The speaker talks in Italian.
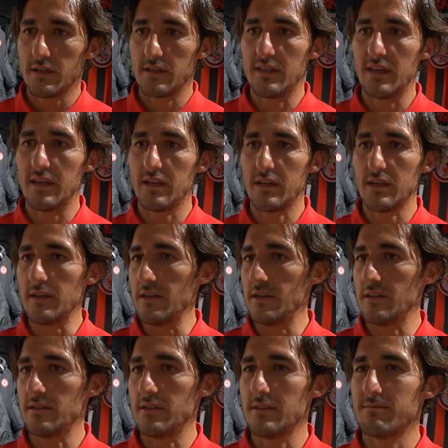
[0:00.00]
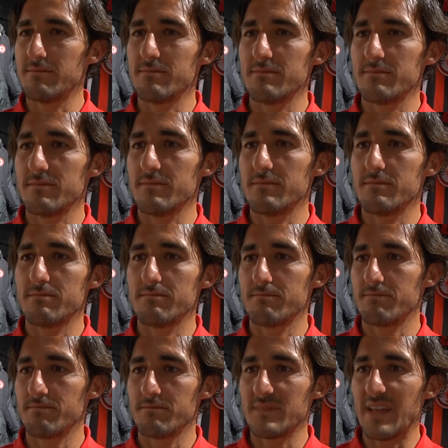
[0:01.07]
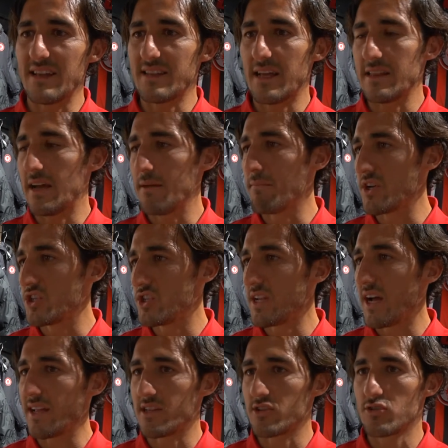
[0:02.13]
di, di da, da, da, immaginare, da